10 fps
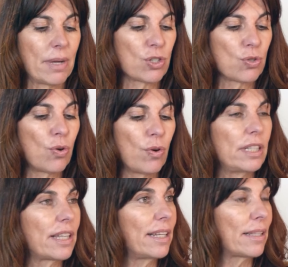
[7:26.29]
ma solo
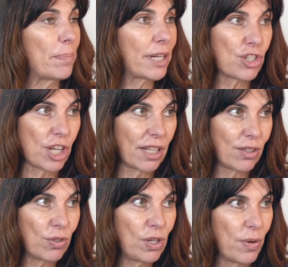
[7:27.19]
il
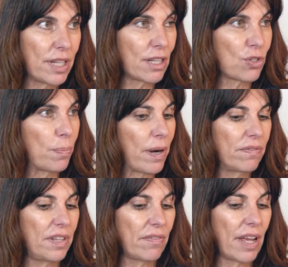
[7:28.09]
30% di queste
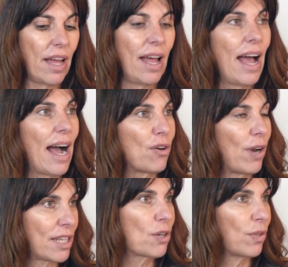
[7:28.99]
sopravvive
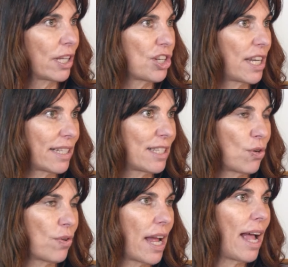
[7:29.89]
con la seconda
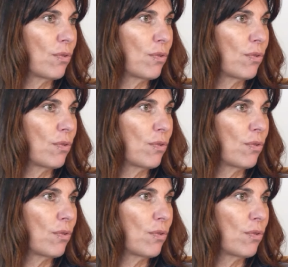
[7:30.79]
generazione.